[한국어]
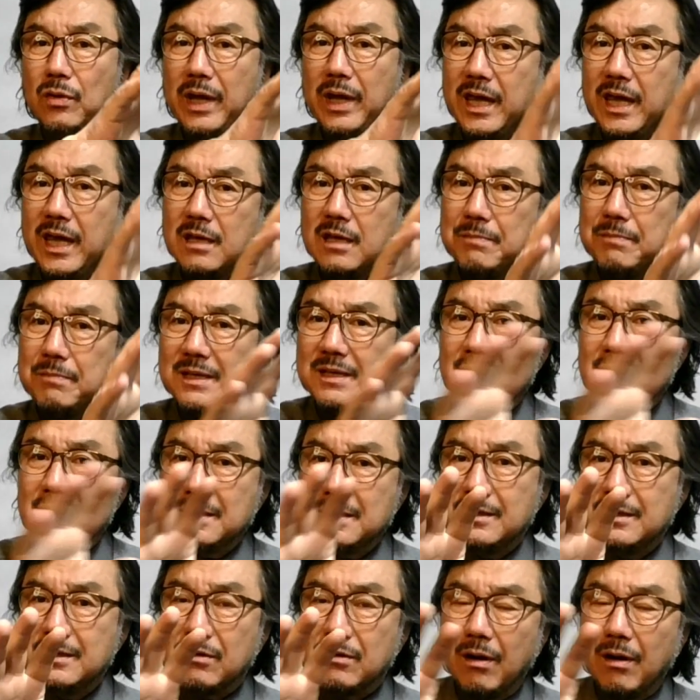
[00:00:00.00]
A, B,
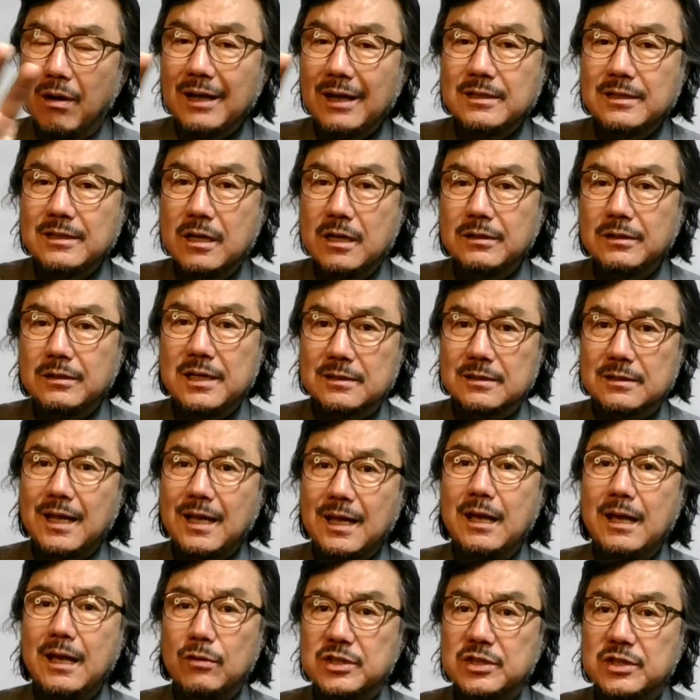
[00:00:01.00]
C 여러 가지 형태의
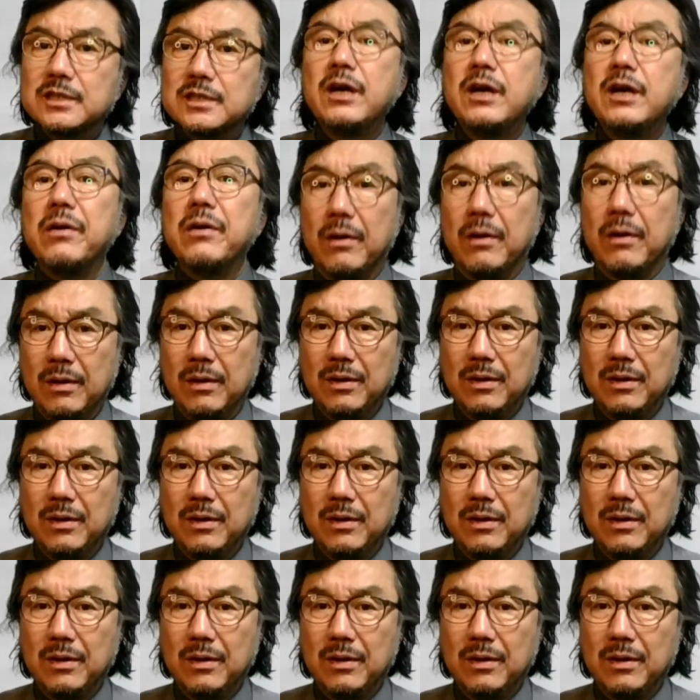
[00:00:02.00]
스타일로 지켜요.